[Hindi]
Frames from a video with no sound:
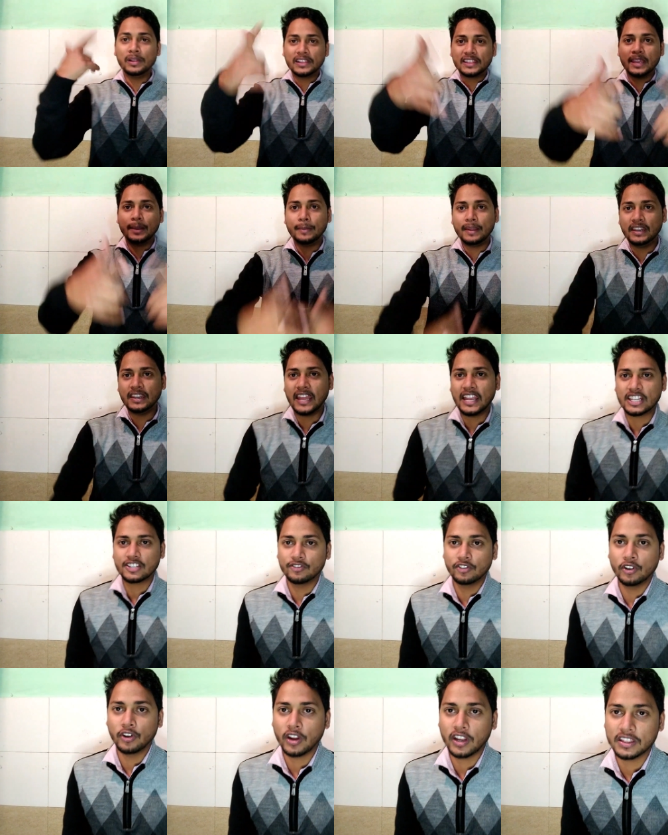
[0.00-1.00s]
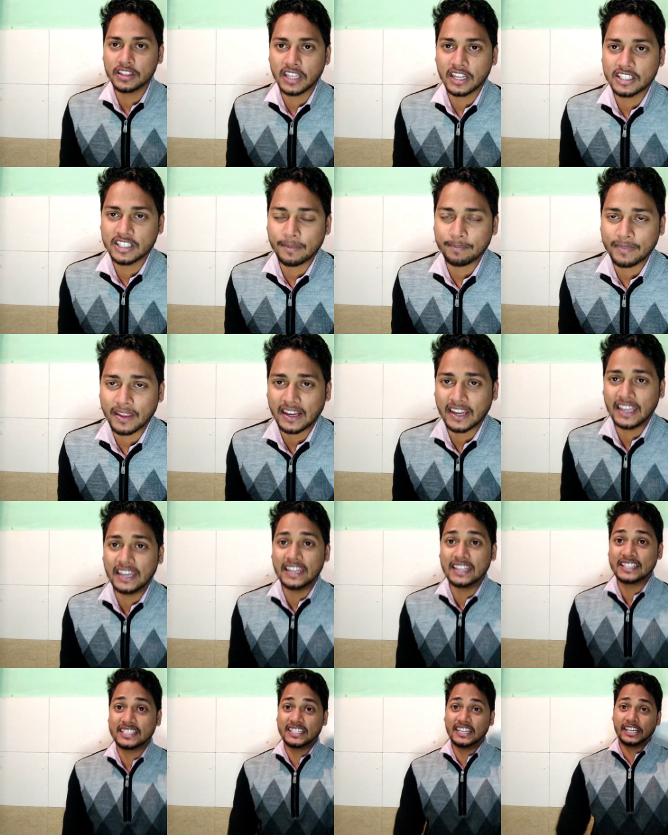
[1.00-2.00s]
मिलते हैं मेरी नेक्स्ट वीडियो के अंदर जब तक के
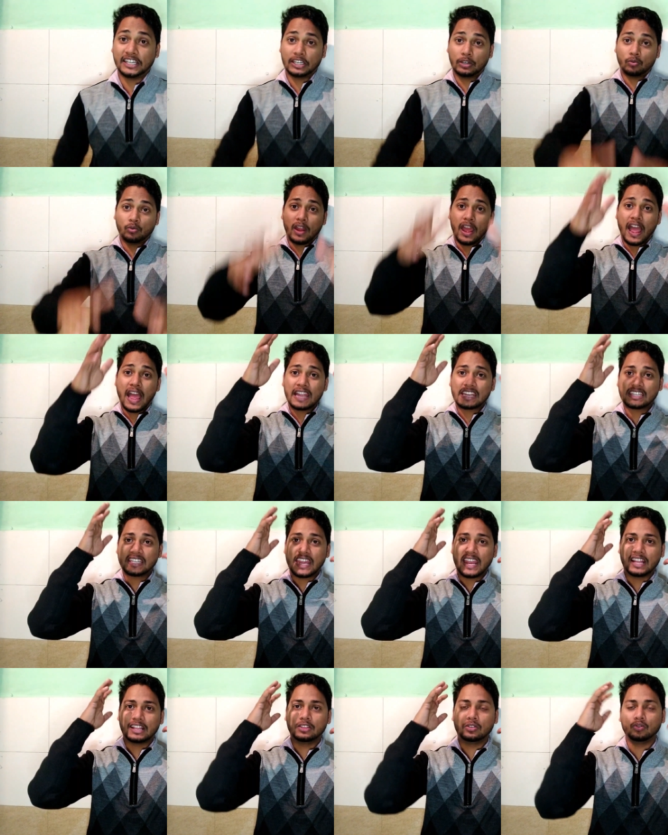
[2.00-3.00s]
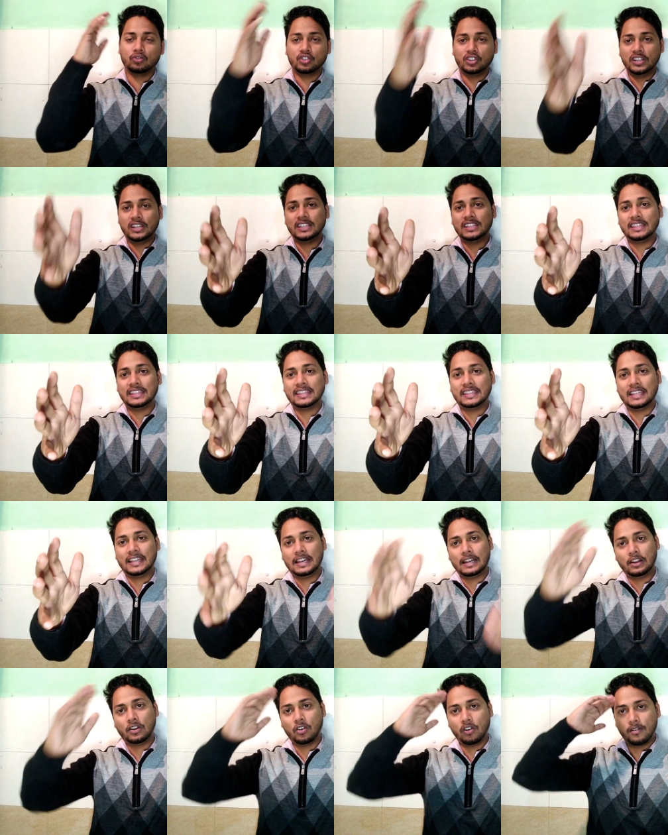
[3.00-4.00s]
लिए स्टेट ट्यून हैश टैग दुष्यंत
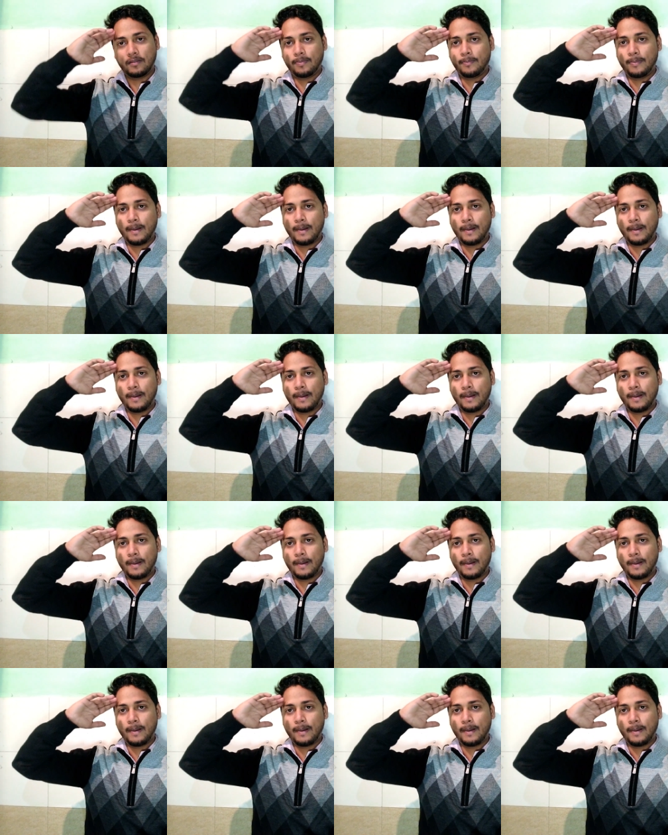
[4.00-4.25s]
गुड